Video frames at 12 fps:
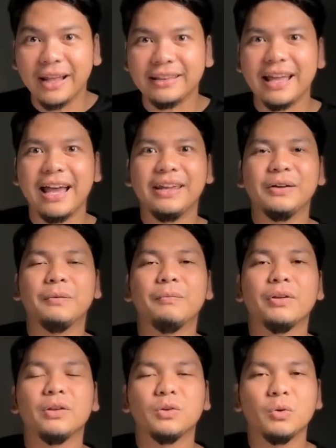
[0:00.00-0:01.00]
tayo,
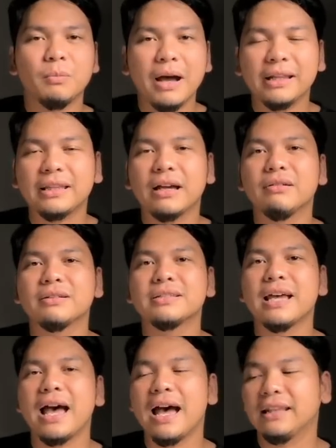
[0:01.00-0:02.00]

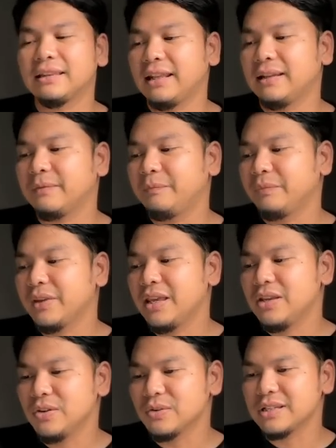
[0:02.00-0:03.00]
tumatagos sa atin
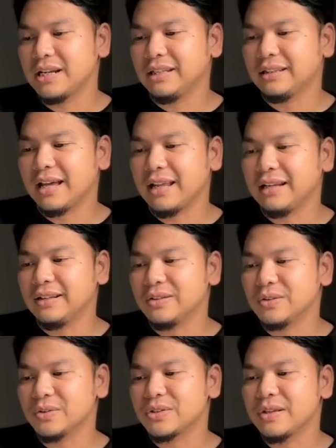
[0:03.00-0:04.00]
yung salita ng
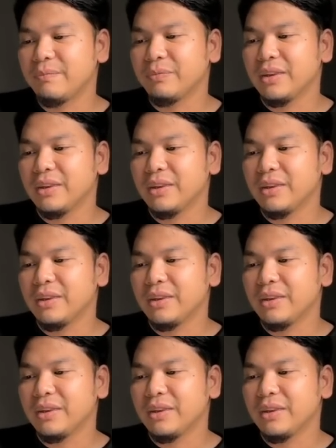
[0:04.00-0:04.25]
Diyos.